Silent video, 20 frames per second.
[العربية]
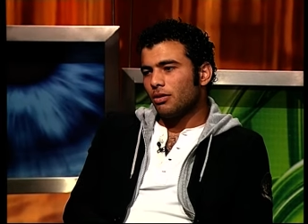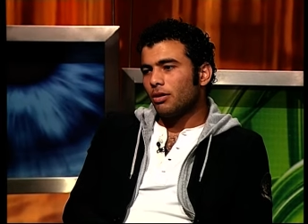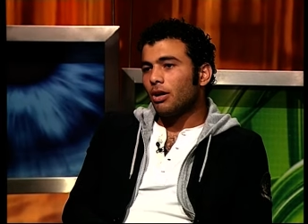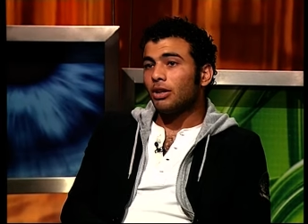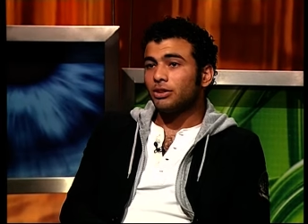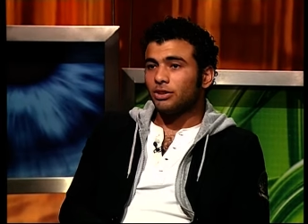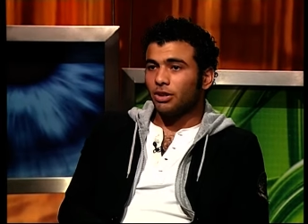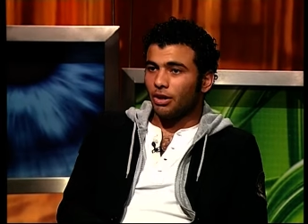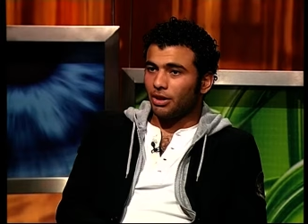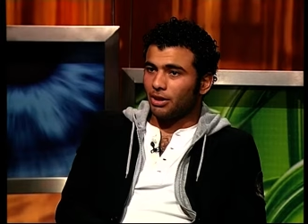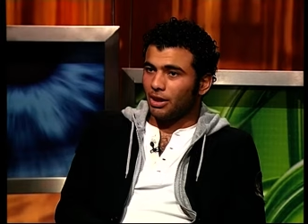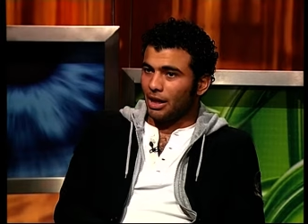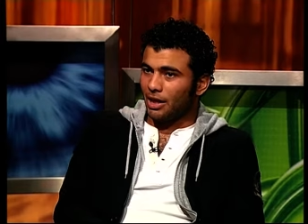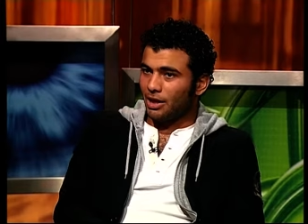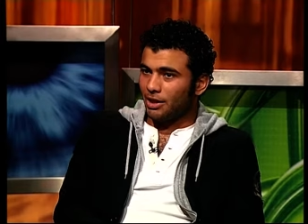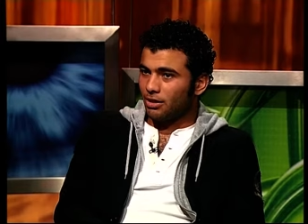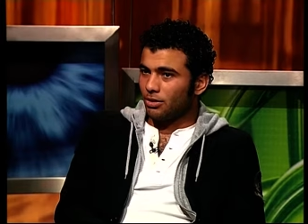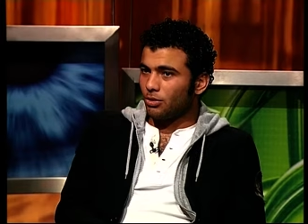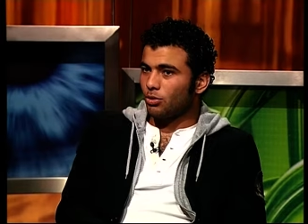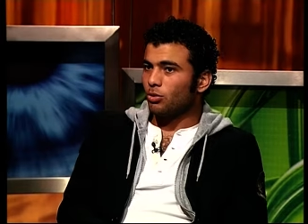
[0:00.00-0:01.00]
اثرت
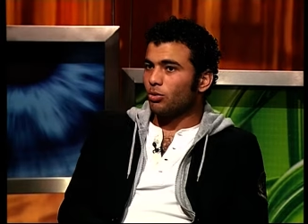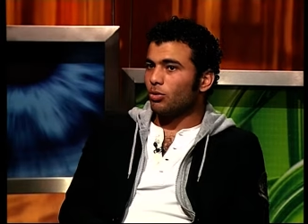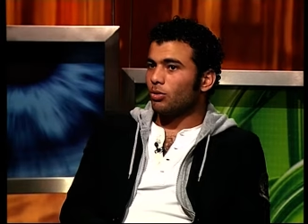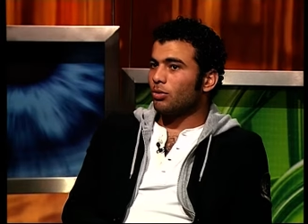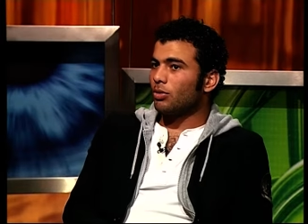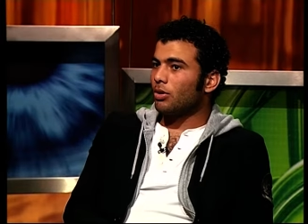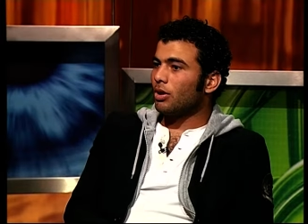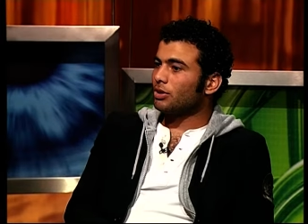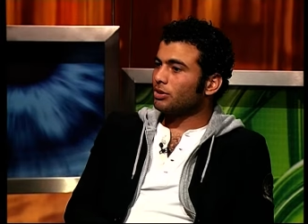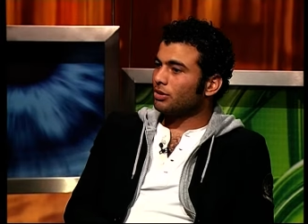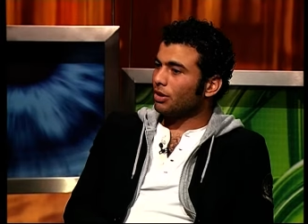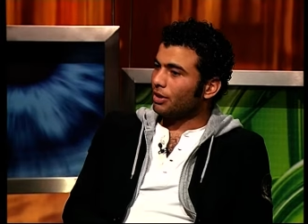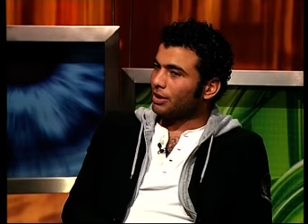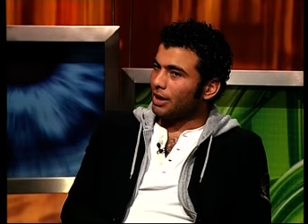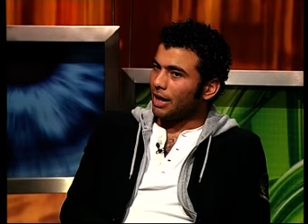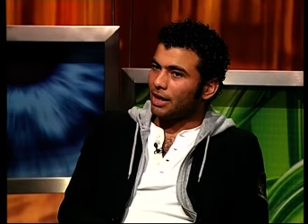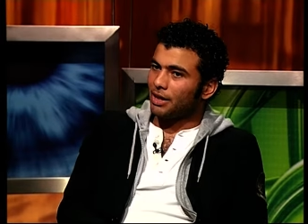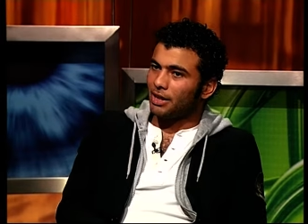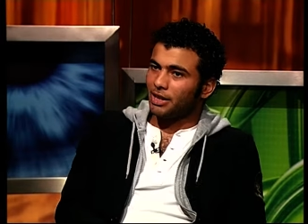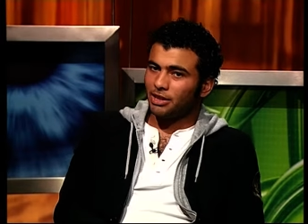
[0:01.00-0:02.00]
عليا واثرت
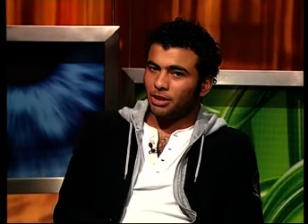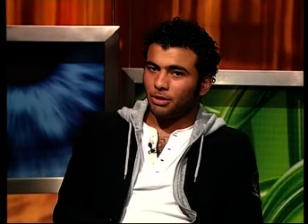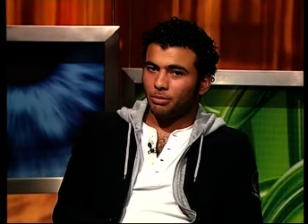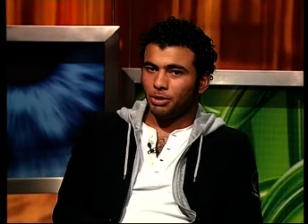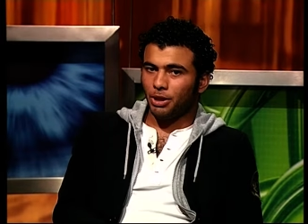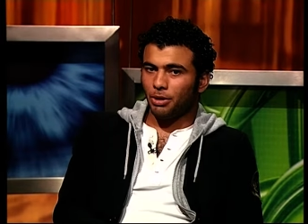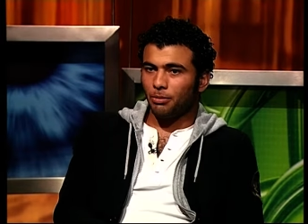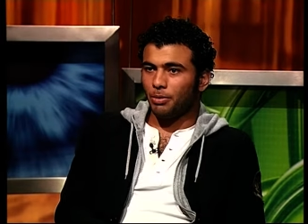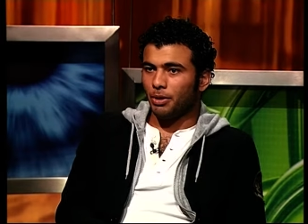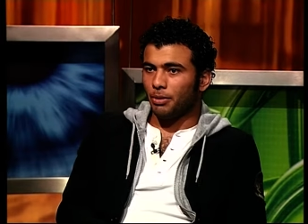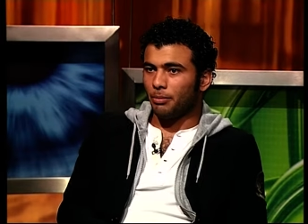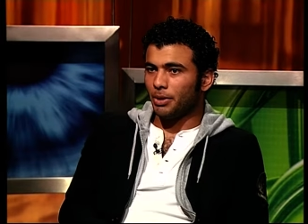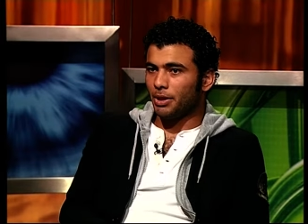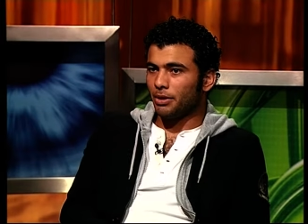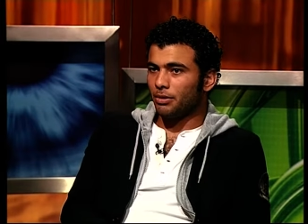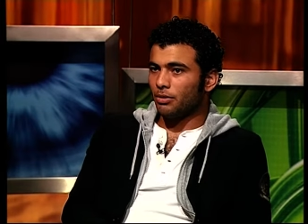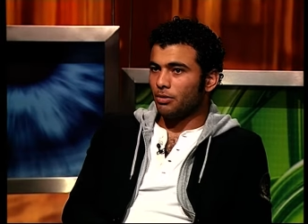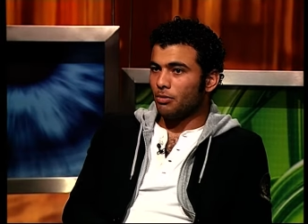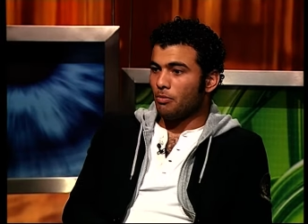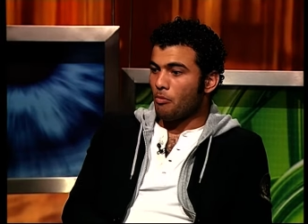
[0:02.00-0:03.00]
على الناس اللي بتحبني يعني انت
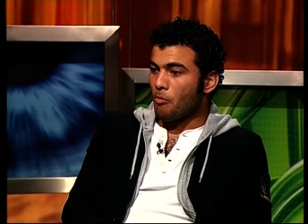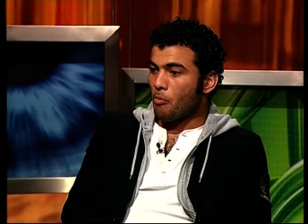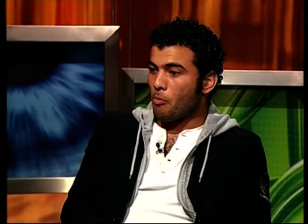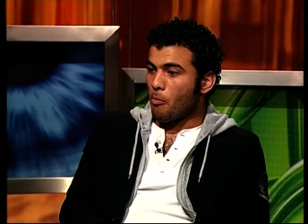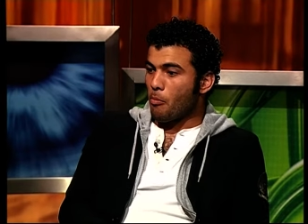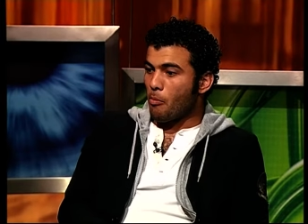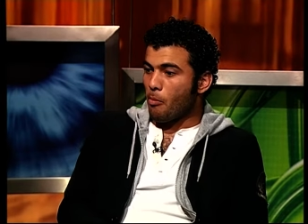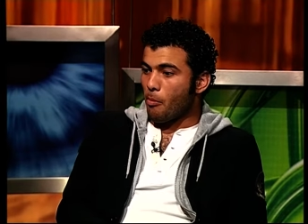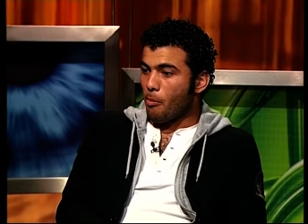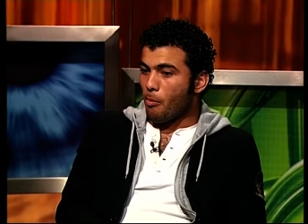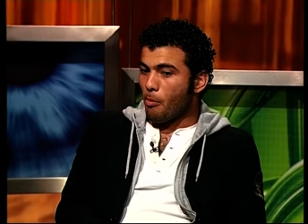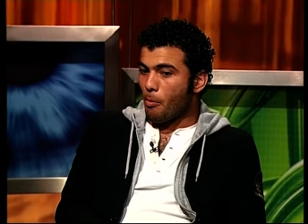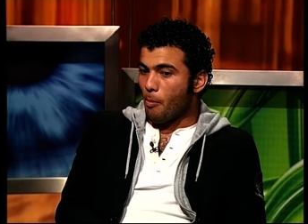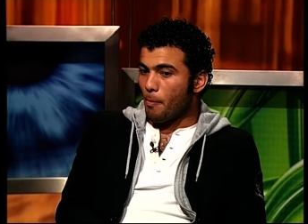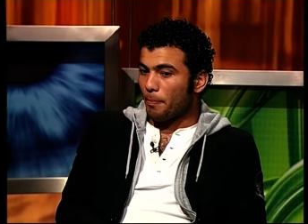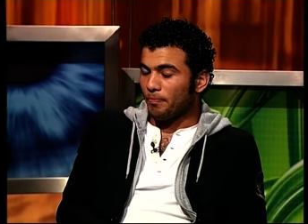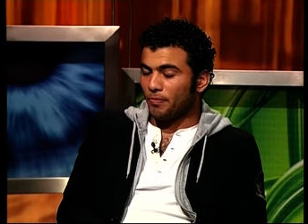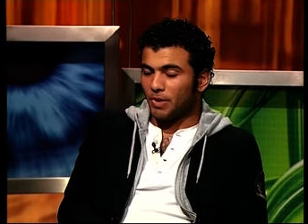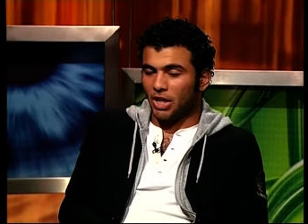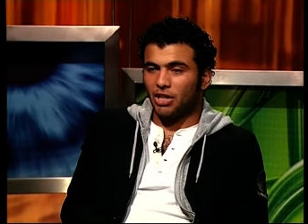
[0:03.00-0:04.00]
معترف انها اثرت
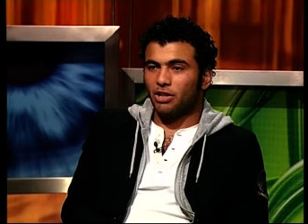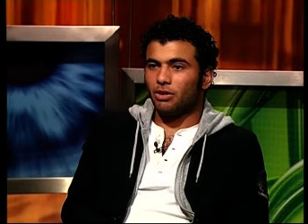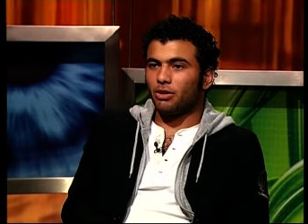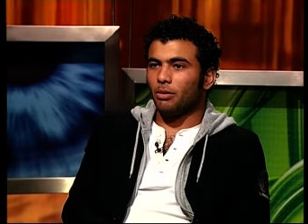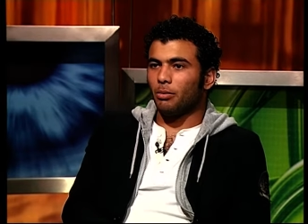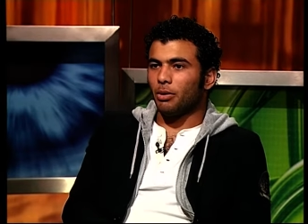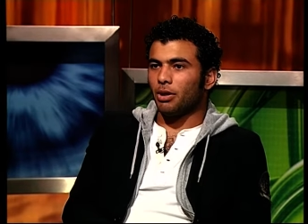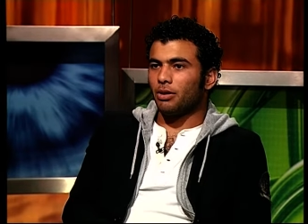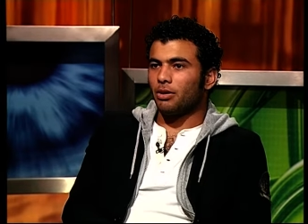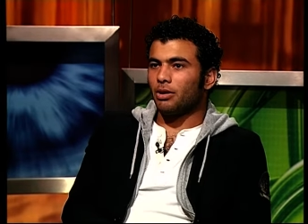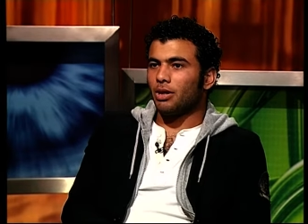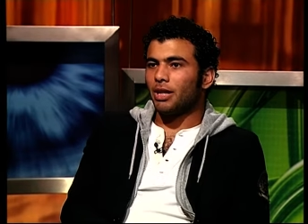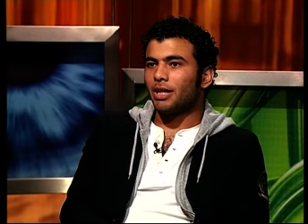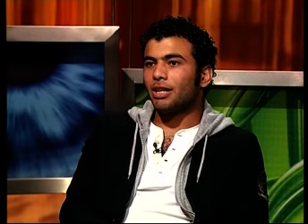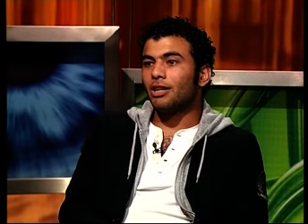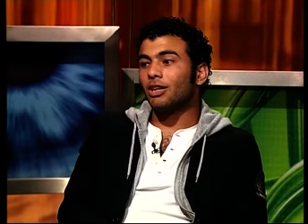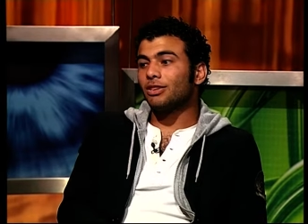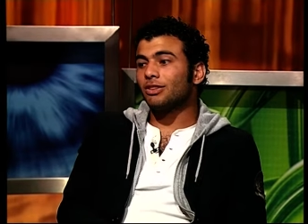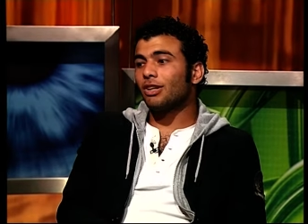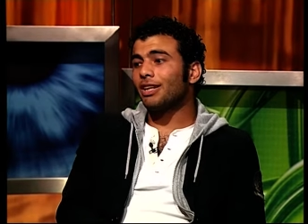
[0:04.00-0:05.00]
عليك اكيد طبعا
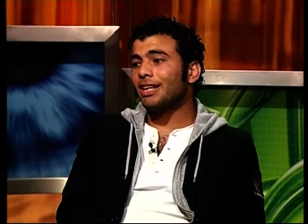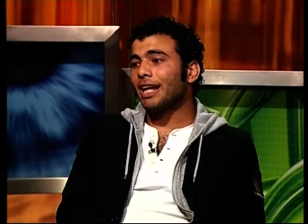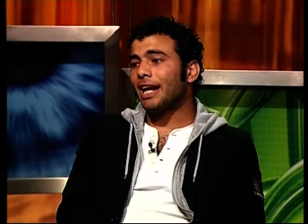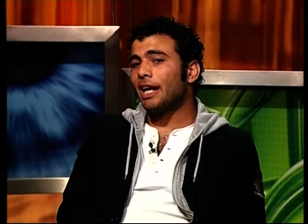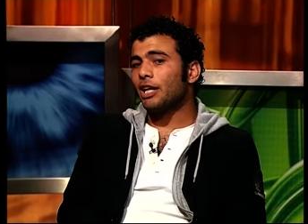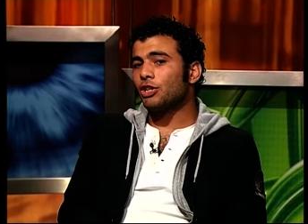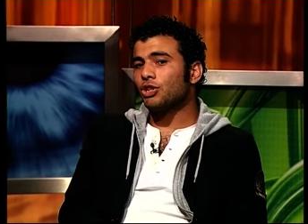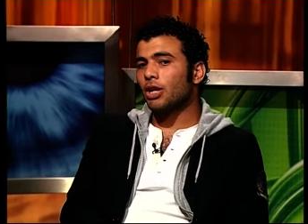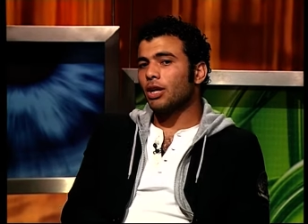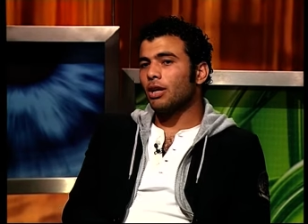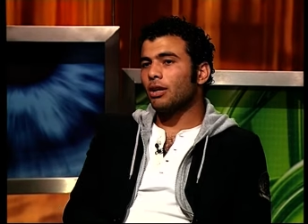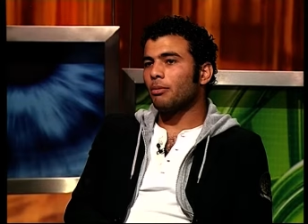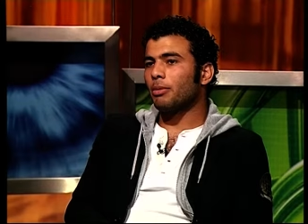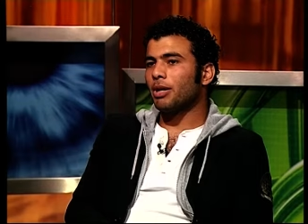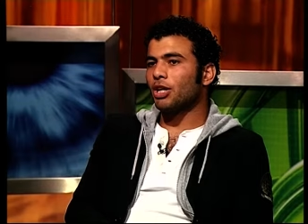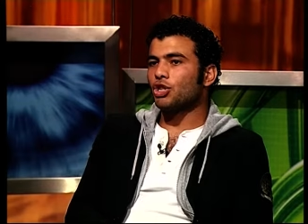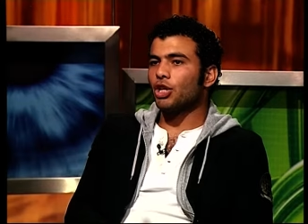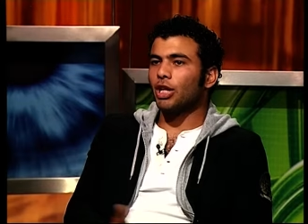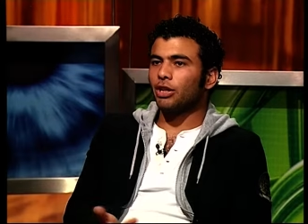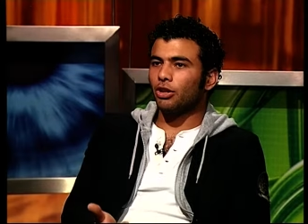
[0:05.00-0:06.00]
اكيد اثرت عليا عشان انا ما
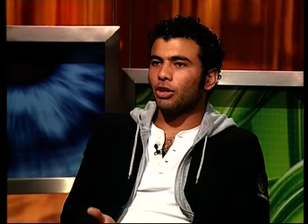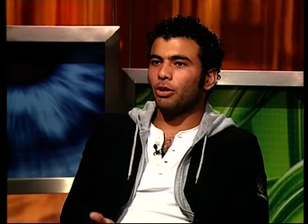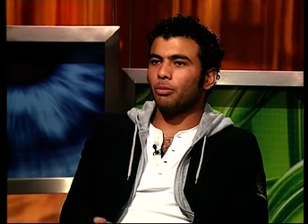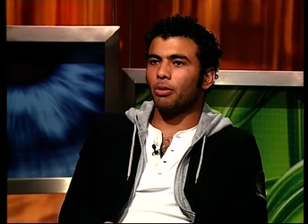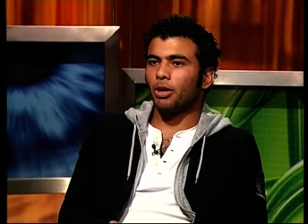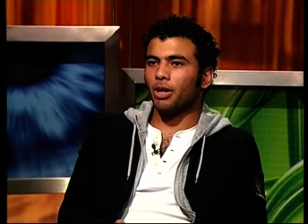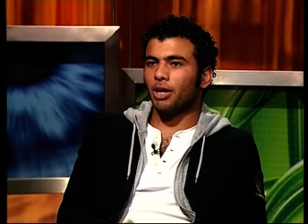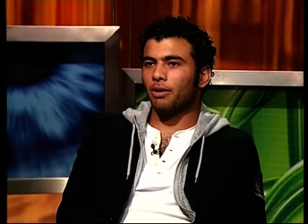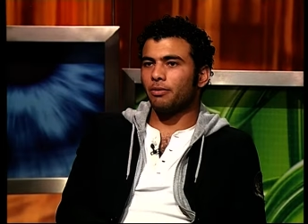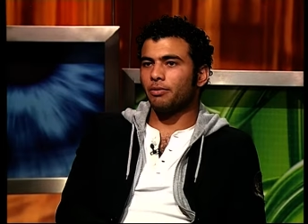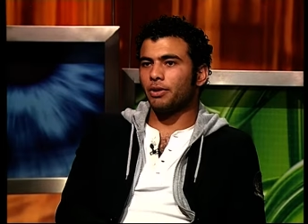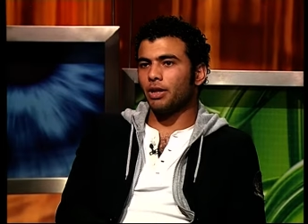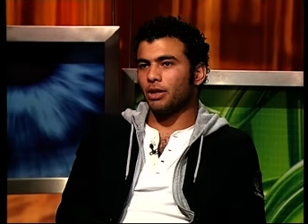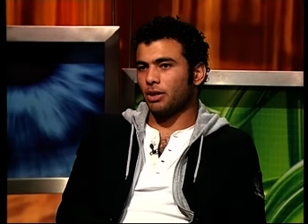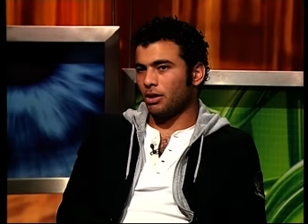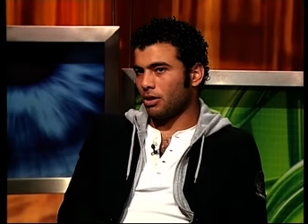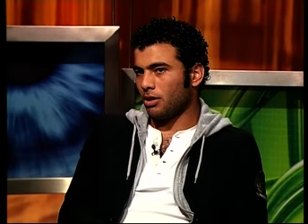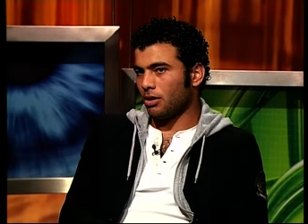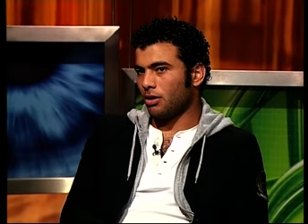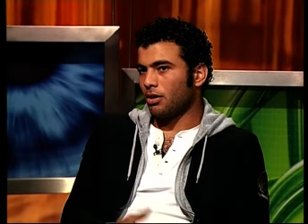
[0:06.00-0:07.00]
كانش عندي خبره الكافيه ان
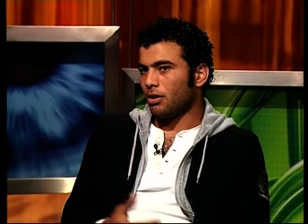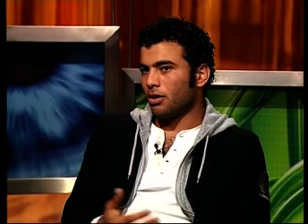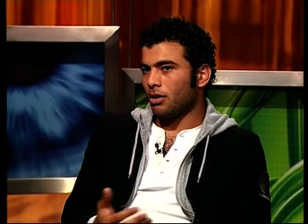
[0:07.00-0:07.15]
انا